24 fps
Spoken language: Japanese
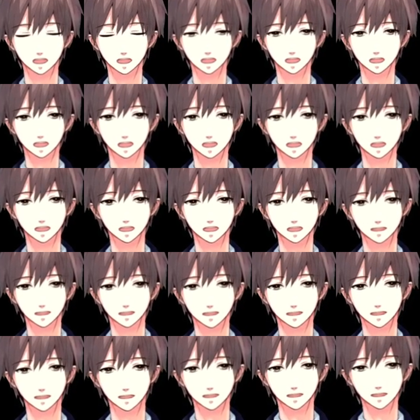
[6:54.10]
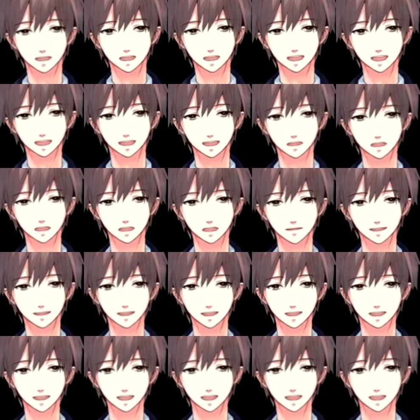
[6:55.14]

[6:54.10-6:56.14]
固定費と変動費があると、